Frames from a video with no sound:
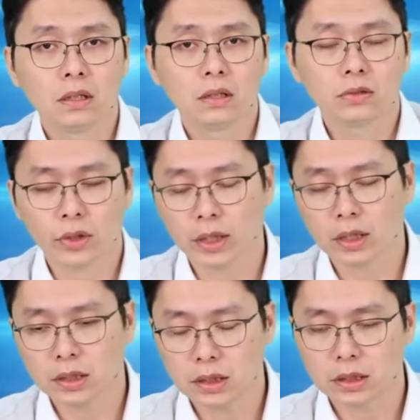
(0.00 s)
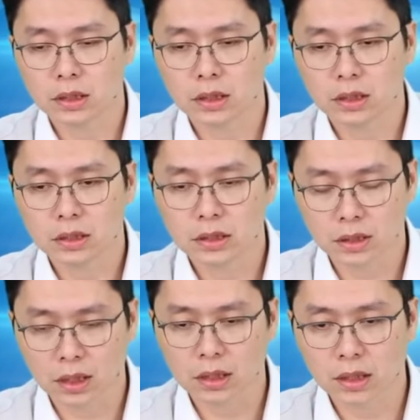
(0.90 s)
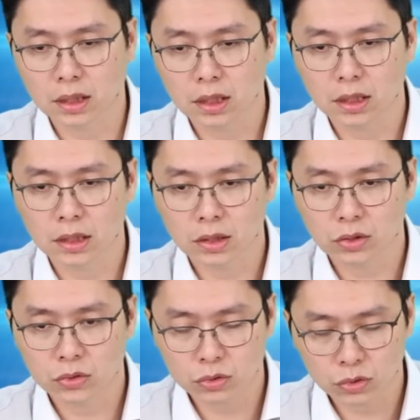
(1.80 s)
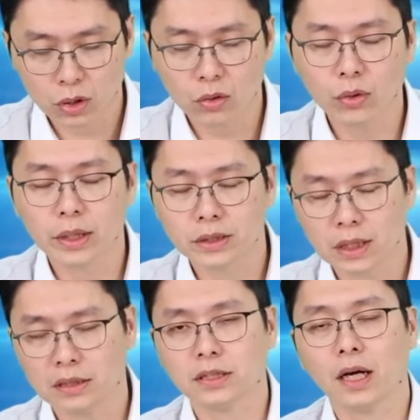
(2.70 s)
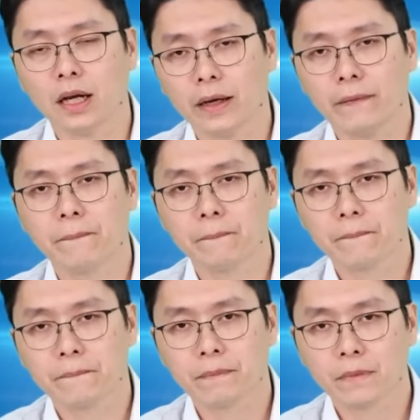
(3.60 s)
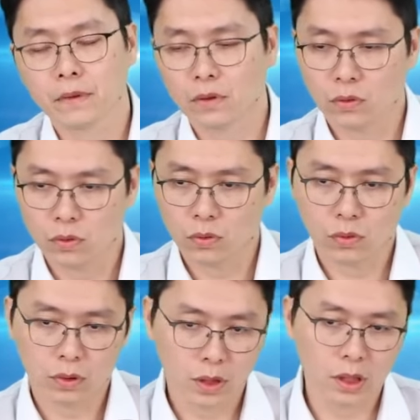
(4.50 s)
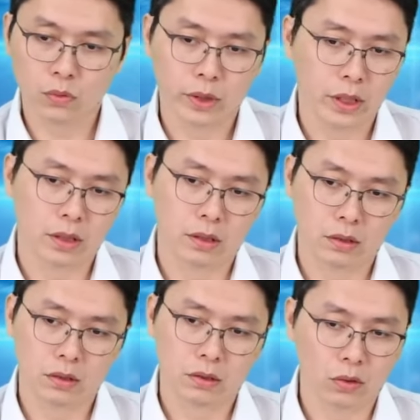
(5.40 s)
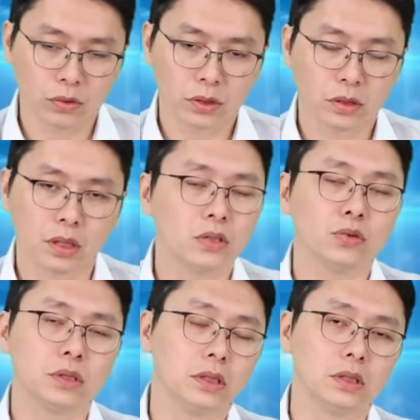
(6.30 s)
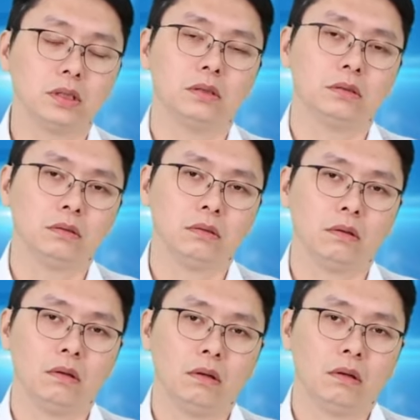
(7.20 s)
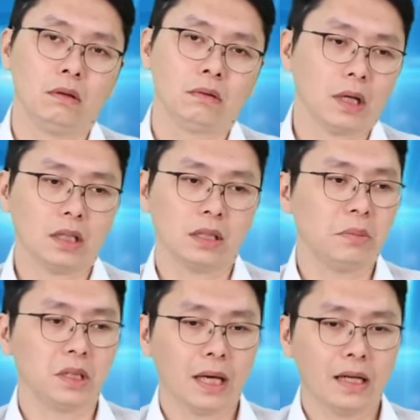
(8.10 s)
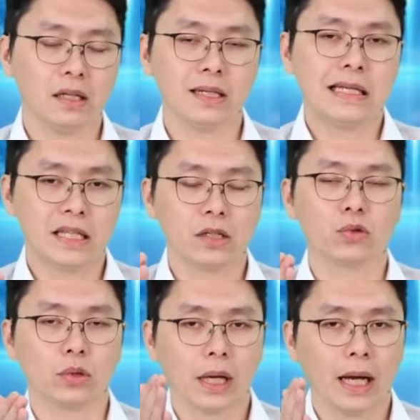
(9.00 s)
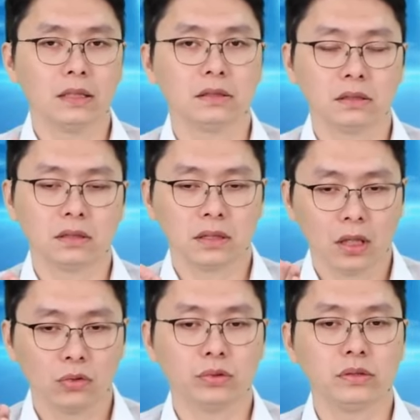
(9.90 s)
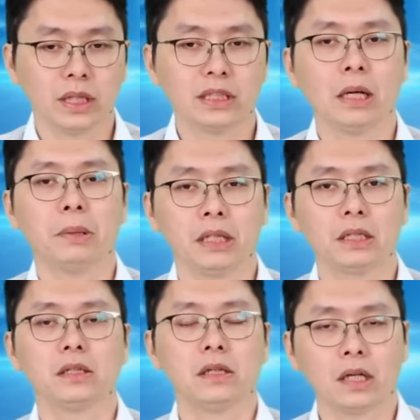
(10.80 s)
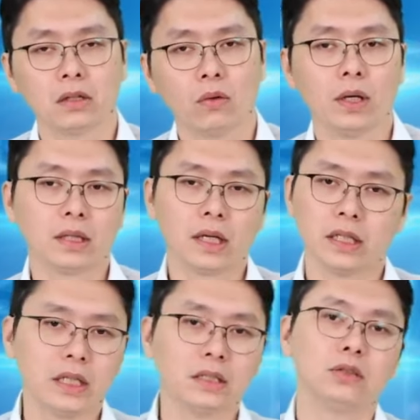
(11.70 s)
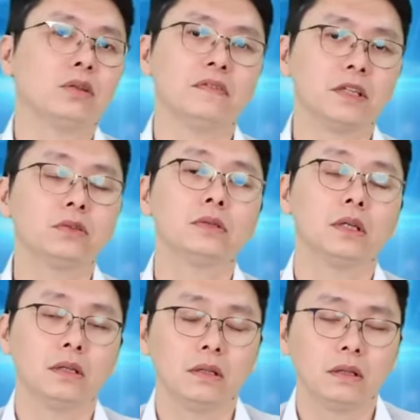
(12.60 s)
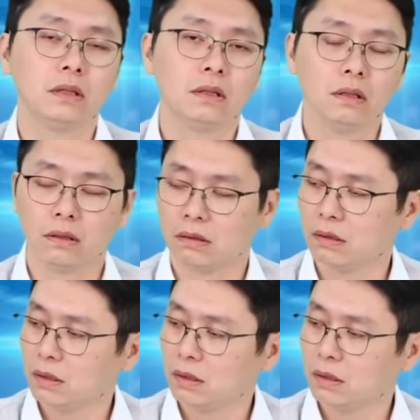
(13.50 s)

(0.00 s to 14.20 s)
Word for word: 所以整个股东会讲下来，我认为公司深具信心。大概前面谈了一年多的案子，只要陆续在下半年定案的话，大概业绩就一飞冲天了。好，